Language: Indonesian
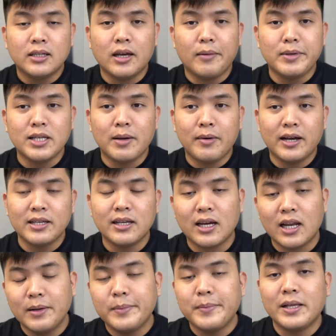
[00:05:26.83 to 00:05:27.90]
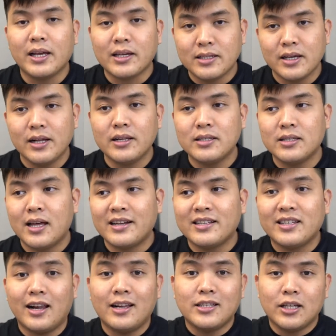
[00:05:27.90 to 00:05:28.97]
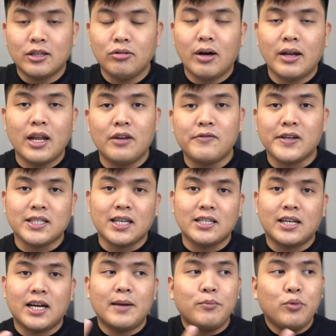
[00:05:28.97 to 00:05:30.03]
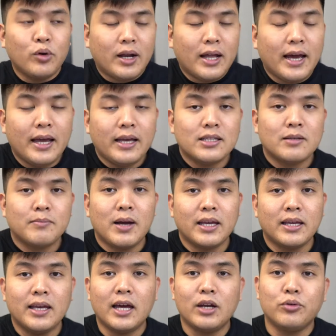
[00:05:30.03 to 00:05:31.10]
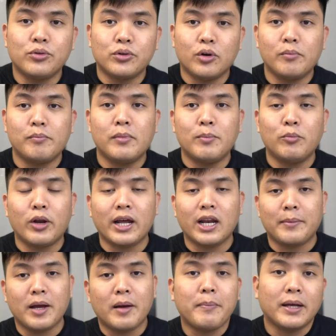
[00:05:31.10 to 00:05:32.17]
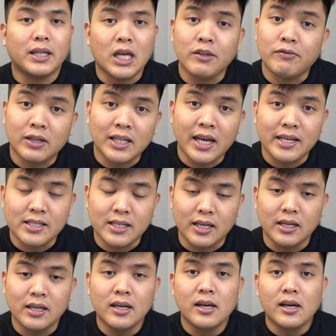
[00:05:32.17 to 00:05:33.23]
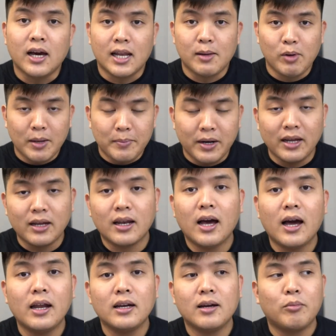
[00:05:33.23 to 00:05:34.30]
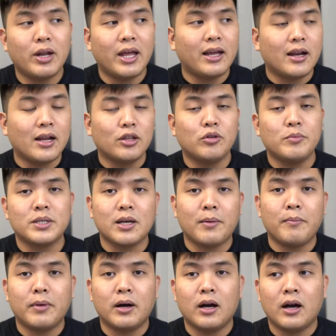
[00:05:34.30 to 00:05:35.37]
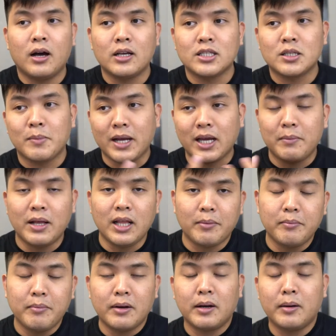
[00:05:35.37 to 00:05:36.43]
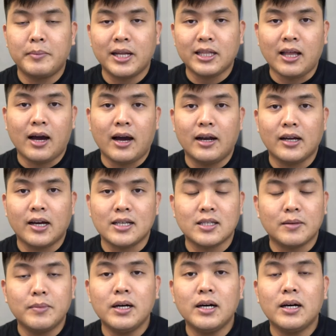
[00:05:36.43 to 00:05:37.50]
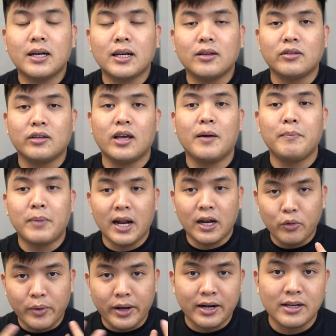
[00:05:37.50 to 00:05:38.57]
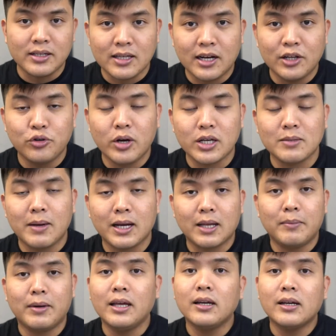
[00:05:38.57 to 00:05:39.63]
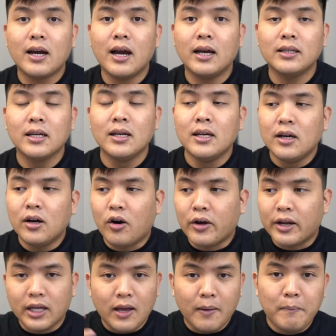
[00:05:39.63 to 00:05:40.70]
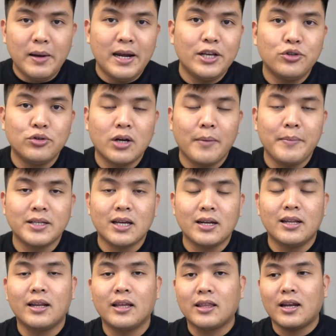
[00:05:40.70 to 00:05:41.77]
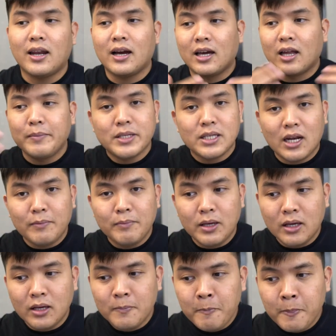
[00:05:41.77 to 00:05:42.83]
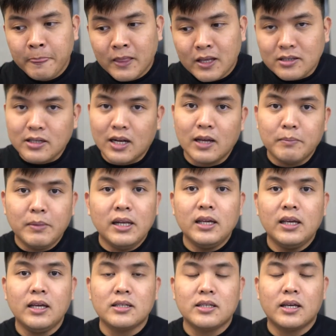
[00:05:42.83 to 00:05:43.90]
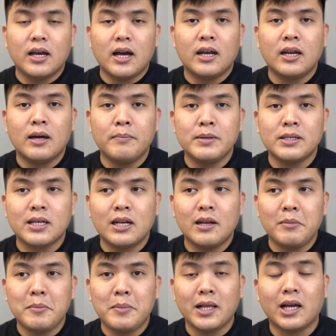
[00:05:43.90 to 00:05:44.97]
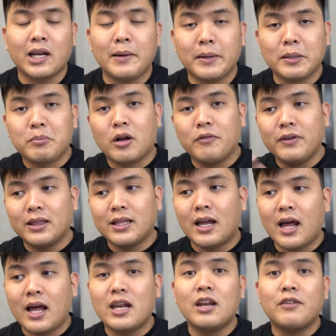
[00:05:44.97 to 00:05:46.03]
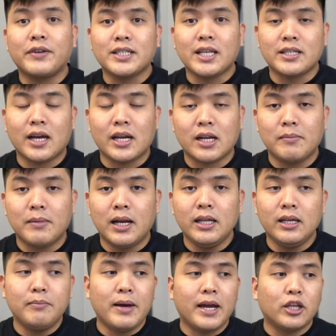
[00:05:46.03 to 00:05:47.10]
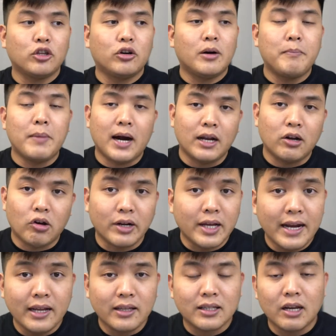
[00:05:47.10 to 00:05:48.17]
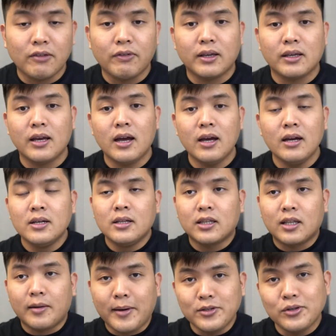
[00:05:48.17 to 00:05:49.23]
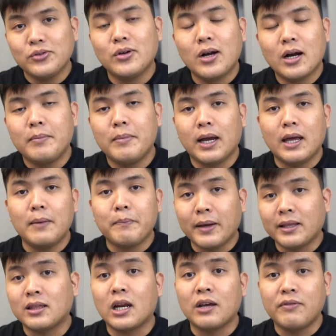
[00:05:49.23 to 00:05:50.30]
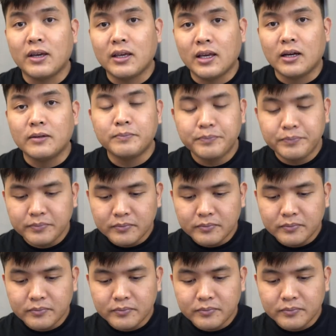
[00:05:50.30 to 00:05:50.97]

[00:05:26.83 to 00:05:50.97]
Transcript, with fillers: yang bisa menghasilkan lebih banyak sales dan sales itu Anda investasikan mulai sebagian untuk memulai namanya paid advertising. Anda mulai beriklan, kemudian iklan itu bisa uh, semakin banyak mendatangkan customer gitu ya, brand awareness Anda juga semakin meningkat, orang yang beli juga bisa di retain agar bisa lebih sering beli sehingga Anda bisa lebih banyak dapat profit dan Anda investasikan kembali baik itu mengembangkan organik trafficnya termasuk juga ngembangin paid trafficnya.